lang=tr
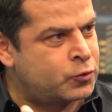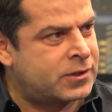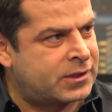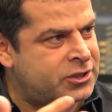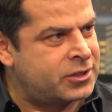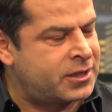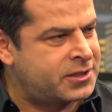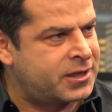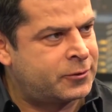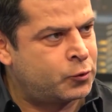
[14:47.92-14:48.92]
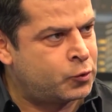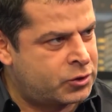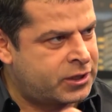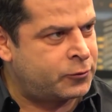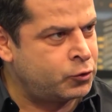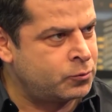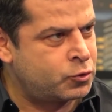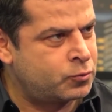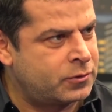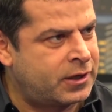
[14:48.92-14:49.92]
Türk sanatçılar çıkartıyordum. Çıkartıyor
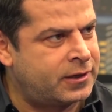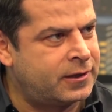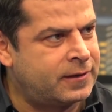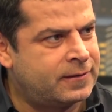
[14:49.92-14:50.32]
musun hala?